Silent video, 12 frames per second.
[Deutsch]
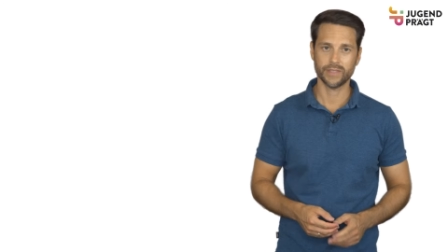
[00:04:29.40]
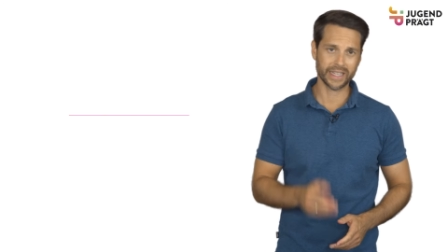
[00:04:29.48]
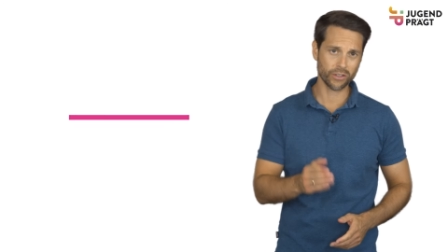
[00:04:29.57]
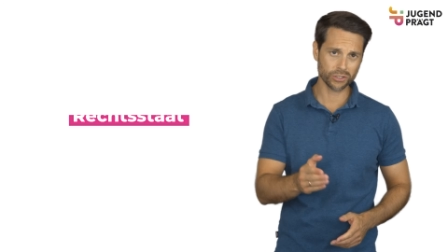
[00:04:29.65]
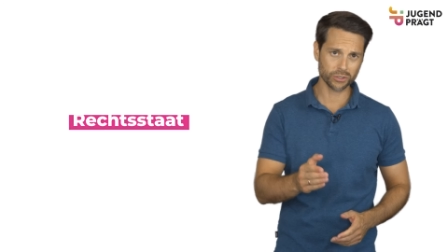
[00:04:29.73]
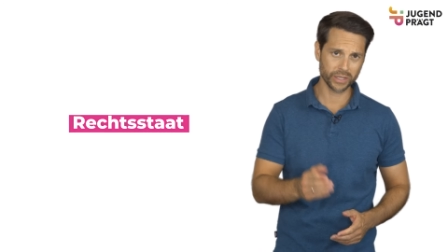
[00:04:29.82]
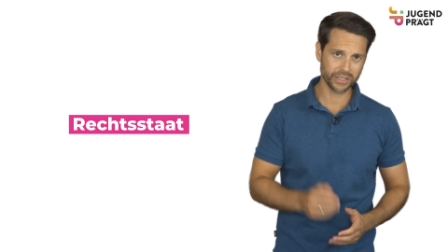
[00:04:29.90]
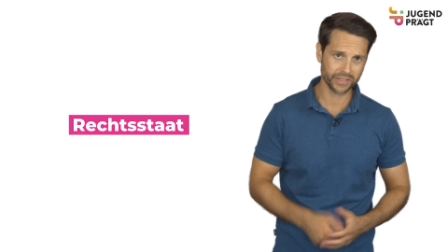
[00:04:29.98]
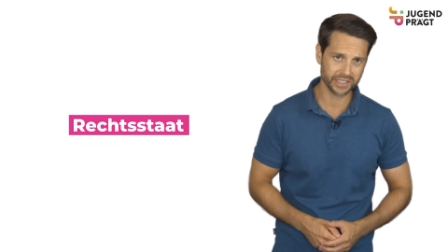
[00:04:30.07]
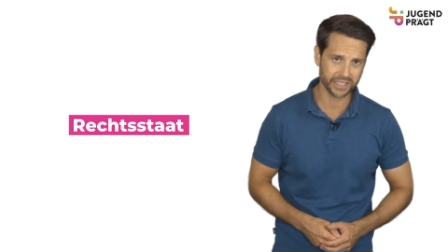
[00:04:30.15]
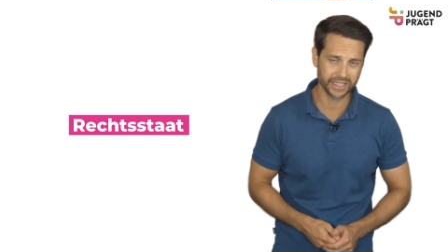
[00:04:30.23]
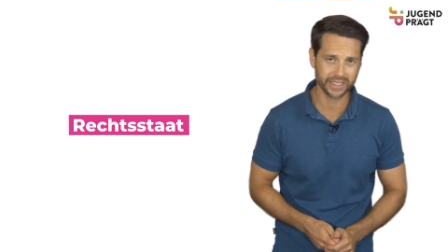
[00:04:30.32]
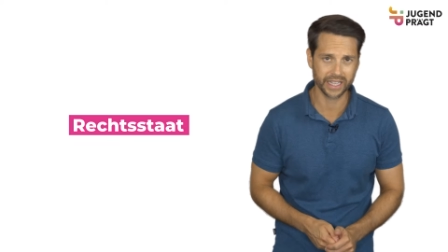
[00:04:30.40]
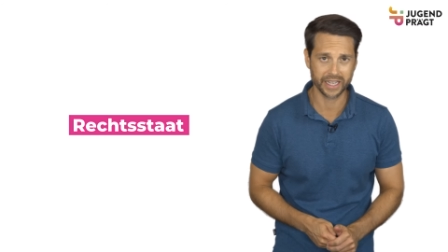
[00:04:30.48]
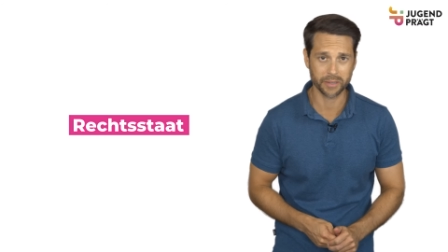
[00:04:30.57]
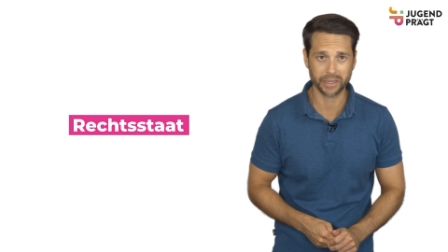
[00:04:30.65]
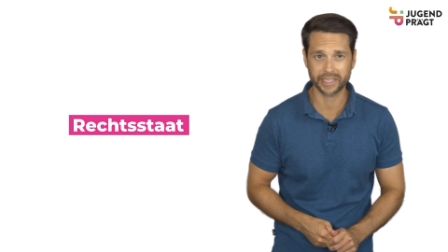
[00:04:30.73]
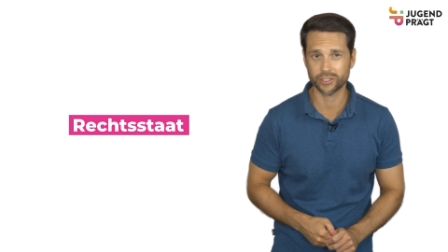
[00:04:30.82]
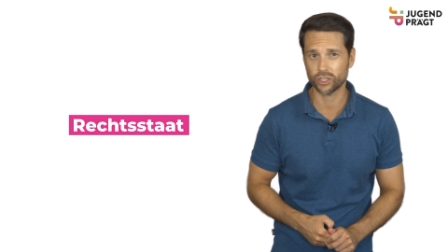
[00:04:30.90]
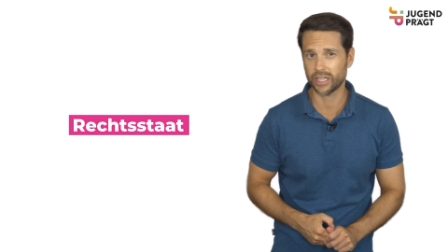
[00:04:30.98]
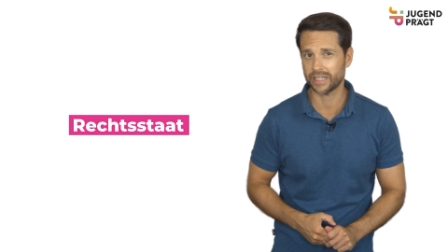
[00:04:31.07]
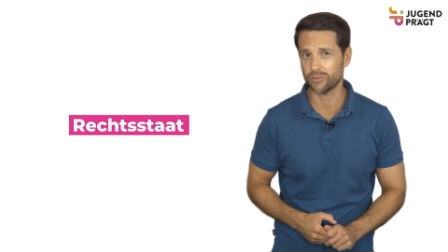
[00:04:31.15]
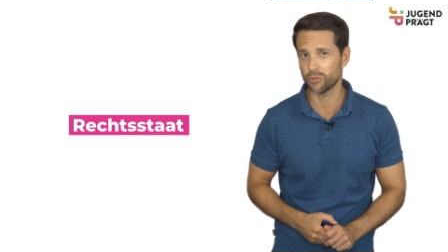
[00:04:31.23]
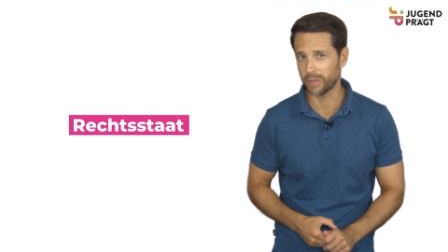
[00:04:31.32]
Genau so etwas geht in einem
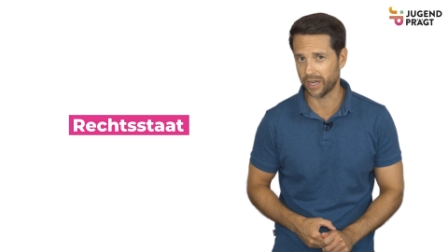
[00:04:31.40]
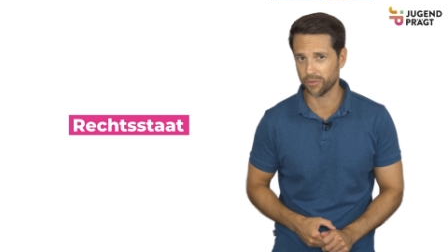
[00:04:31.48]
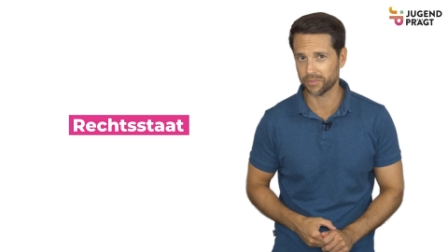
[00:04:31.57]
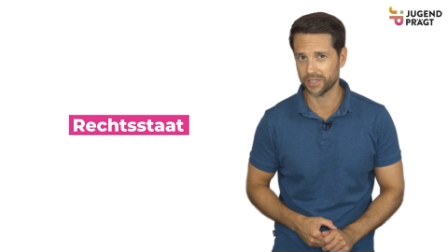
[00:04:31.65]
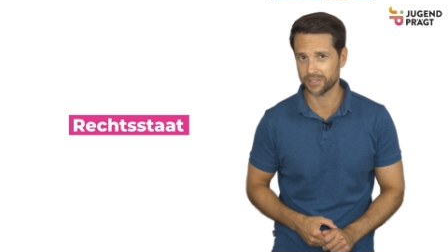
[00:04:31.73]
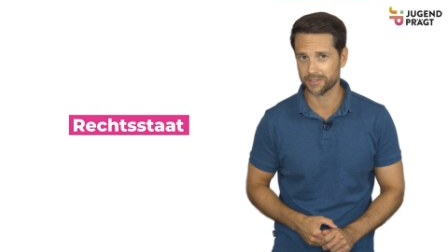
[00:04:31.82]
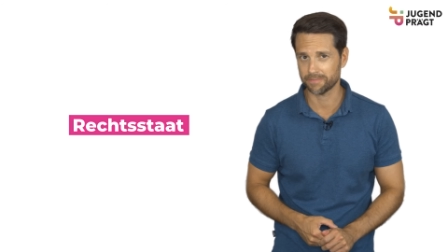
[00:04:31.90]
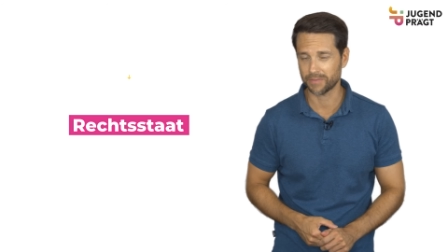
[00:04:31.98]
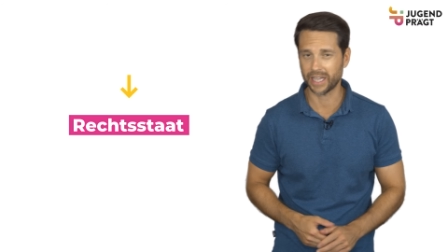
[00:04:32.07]
Rechtsstaat überhaupt nicht.